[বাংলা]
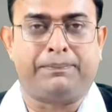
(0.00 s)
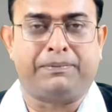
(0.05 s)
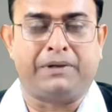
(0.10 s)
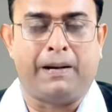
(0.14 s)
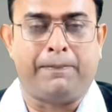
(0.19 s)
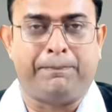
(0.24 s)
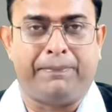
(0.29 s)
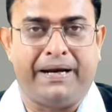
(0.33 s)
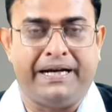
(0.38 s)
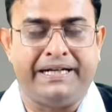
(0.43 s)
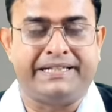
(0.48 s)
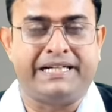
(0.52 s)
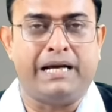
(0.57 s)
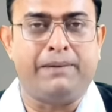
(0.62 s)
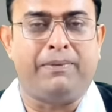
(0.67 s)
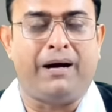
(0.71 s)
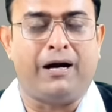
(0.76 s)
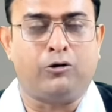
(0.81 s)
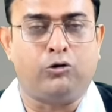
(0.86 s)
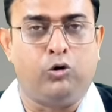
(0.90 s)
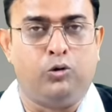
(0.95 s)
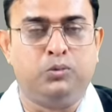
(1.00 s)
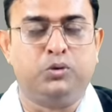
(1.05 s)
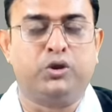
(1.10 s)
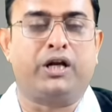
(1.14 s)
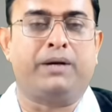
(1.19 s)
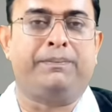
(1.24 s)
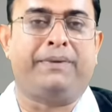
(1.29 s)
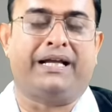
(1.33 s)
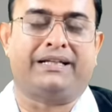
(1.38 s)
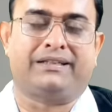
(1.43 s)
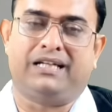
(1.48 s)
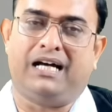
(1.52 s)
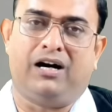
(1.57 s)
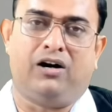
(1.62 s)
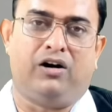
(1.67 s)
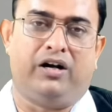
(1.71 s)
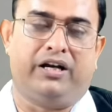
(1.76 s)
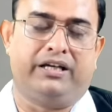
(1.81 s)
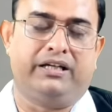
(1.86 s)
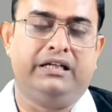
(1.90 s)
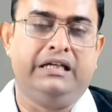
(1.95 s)
যে আপনার পেটে বা কোমরে ব্যথা
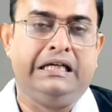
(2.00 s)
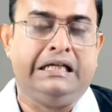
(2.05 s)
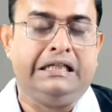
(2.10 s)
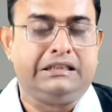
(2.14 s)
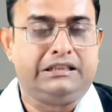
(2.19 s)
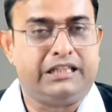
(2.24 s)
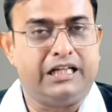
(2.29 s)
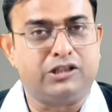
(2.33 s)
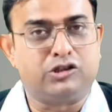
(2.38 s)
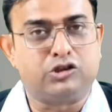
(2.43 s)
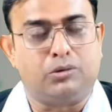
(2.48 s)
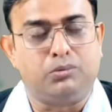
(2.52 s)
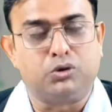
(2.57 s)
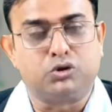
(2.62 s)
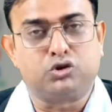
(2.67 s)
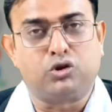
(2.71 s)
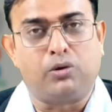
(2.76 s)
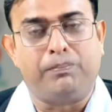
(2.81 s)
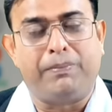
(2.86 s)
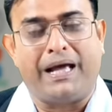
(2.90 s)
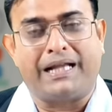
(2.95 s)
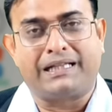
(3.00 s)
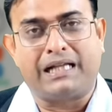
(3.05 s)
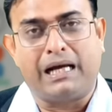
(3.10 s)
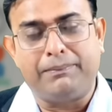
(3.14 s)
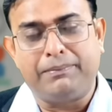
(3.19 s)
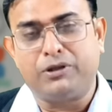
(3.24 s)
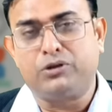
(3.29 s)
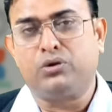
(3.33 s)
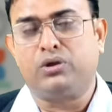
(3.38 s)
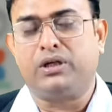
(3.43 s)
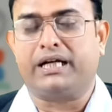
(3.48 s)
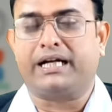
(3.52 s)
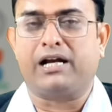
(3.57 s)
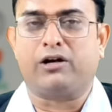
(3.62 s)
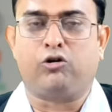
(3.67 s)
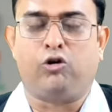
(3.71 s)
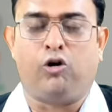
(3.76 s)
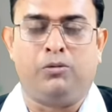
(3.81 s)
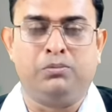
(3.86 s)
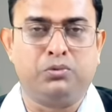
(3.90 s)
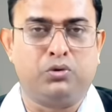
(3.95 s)
হয় সেই সমস্ত ব্যথা
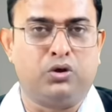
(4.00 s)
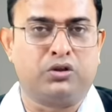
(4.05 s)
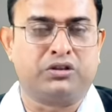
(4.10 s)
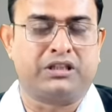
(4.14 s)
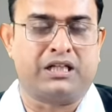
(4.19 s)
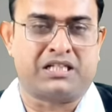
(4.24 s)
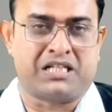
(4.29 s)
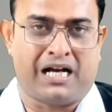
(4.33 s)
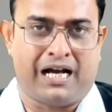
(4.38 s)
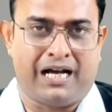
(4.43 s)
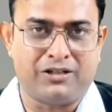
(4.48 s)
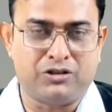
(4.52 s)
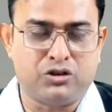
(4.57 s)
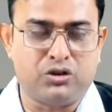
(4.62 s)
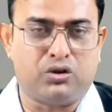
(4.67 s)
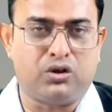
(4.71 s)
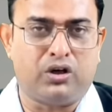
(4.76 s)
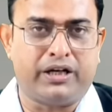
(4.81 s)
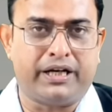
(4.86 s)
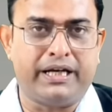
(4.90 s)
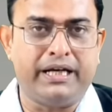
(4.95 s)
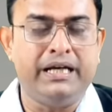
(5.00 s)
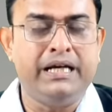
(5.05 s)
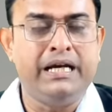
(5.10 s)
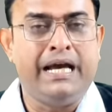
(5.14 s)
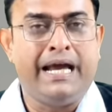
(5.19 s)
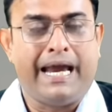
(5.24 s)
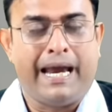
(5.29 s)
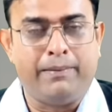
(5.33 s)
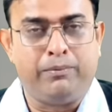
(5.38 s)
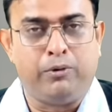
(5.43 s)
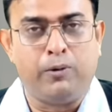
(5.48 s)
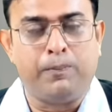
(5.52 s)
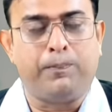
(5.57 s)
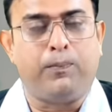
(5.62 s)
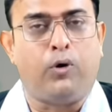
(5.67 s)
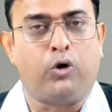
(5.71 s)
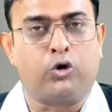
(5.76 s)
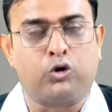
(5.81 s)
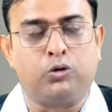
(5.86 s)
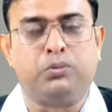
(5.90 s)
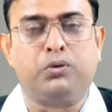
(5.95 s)
বেদনাকে কম করতে সাহায্য করে এবং
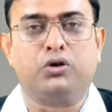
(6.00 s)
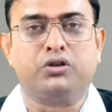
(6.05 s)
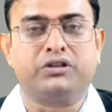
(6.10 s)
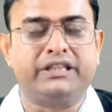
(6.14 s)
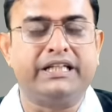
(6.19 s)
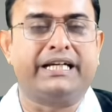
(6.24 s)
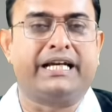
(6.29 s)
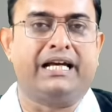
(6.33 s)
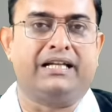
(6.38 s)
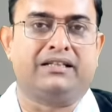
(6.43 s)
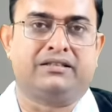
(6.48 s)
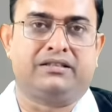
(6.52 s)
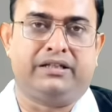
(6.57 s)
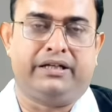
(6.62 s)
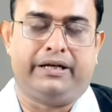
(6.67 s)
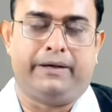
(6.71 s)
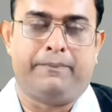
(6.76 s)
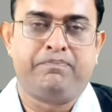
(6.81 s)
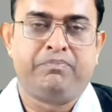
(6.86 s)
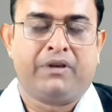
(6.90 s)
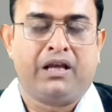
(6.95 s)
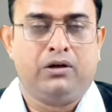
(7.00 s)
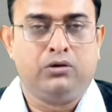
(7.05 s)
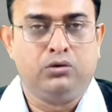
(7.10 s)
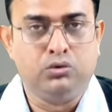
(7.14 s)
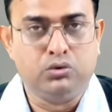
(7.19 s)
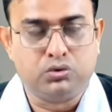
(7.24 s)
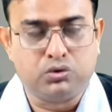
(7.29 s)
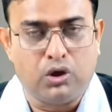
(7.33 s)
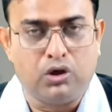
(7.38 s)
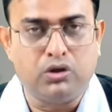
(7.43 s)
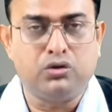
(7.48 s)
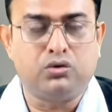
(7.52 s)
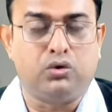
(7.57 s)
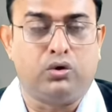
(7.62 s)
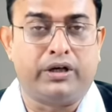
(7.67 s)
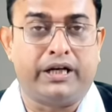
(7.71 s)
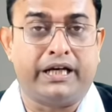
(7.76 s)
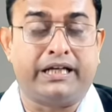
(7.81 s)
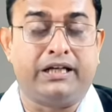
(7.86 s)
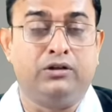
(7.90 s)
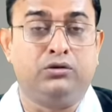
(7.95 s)
পরবর্তী ক্ষেত্রে নূতন
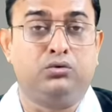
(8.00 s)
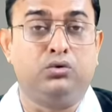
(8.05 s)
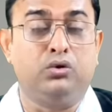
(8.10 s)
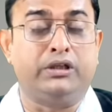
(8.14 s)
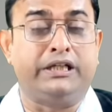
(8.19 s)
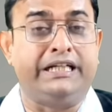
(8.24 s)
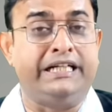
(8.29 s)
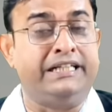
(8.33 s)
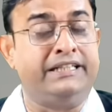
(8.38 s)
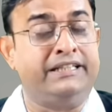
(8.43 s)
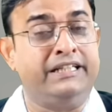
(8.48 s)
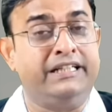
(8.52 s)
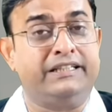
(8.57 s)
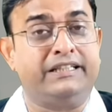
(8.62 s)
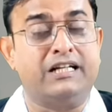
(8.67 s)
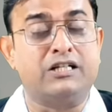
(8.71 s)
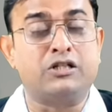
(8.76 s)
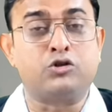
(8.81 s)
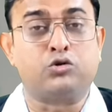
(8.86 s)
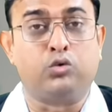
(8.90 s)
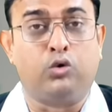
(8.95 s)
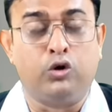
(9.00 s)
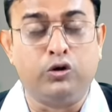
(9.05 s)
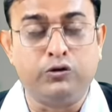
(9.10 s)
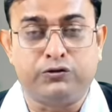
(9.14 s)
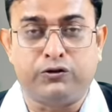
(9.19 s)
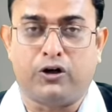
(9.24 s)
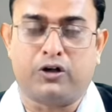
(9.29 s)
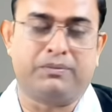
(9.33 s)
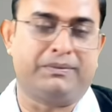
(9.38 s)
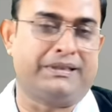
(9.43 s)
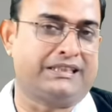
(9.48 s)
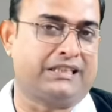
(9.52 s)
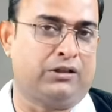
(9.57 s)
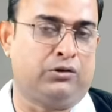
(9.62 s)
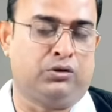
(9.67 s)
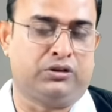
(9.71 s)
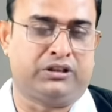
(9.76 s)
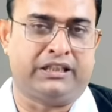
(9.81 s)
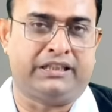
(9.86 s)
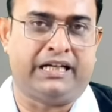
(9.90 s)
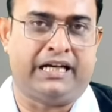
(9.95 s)
করে কিন্তু কিডনিতে স্টোন
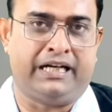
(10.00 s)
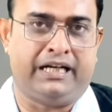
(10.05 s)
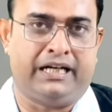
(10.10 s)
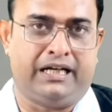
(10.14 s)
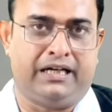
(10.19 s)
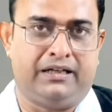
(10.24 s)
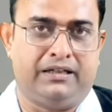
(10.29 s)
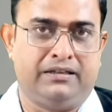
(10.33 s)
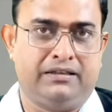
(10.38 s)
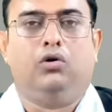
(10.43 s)
ফর্মেশন হতে দেয় না